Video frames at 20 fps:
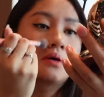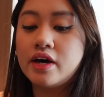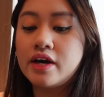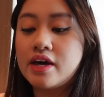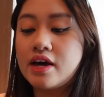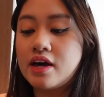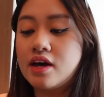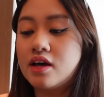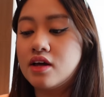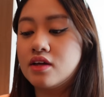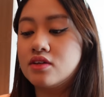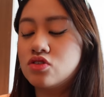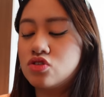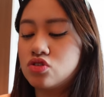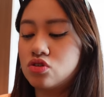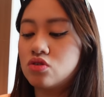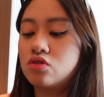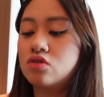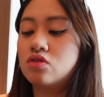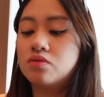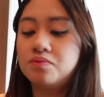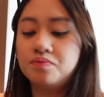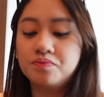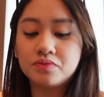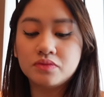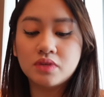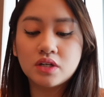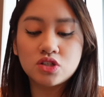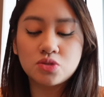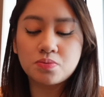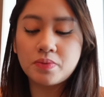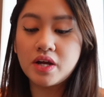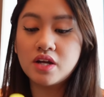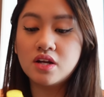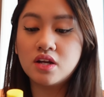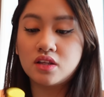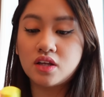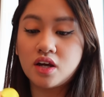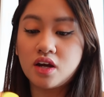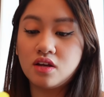Ayan, so, mag-spray
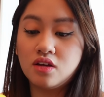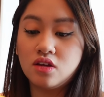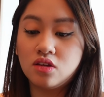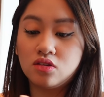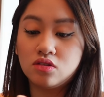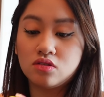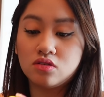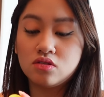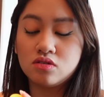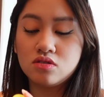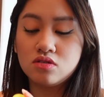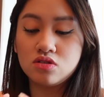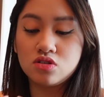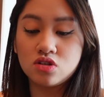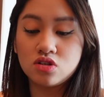na tayo nitong